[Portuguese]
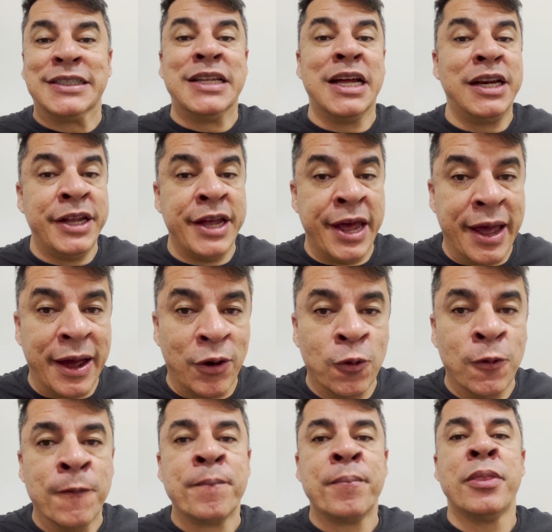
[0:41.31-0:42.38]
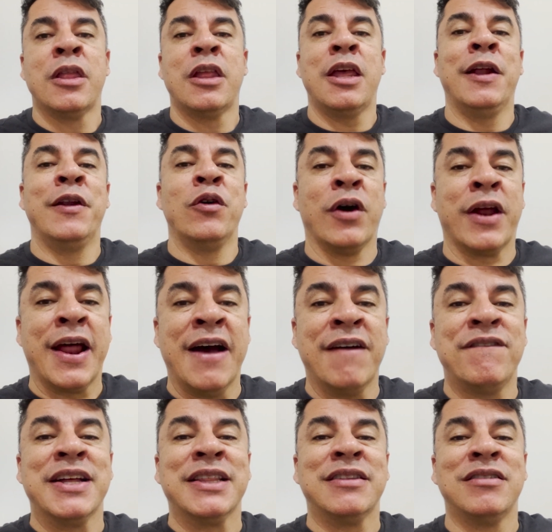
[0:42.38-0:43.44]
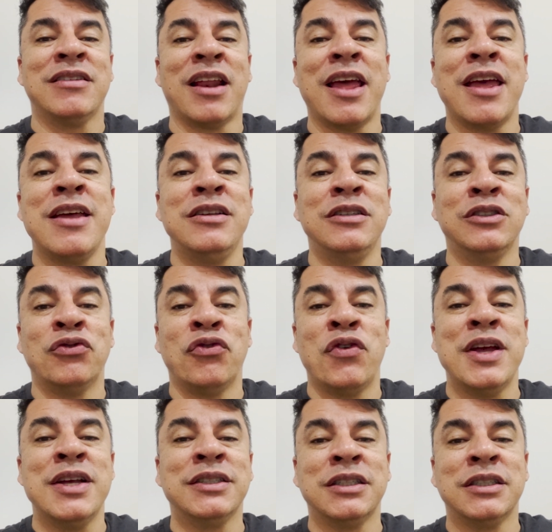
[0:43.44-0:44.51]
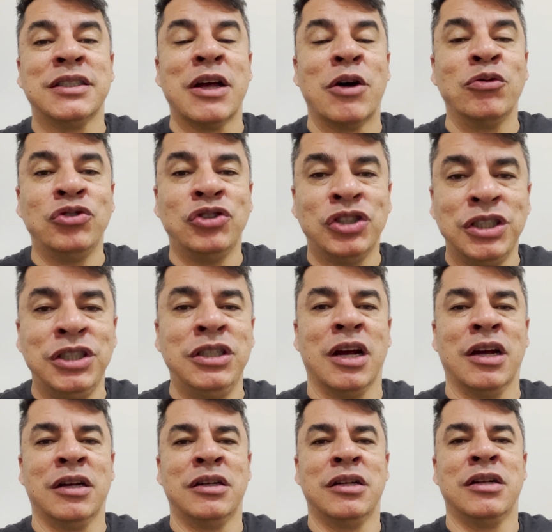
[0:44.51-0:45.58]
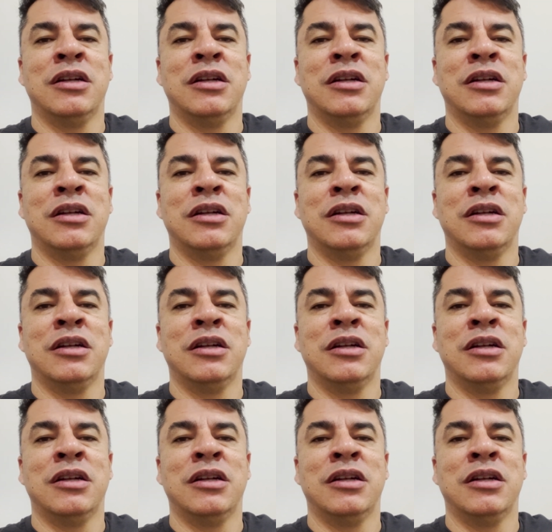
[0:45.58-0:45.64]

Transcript: Daniel, ele orava três vezes ao dia.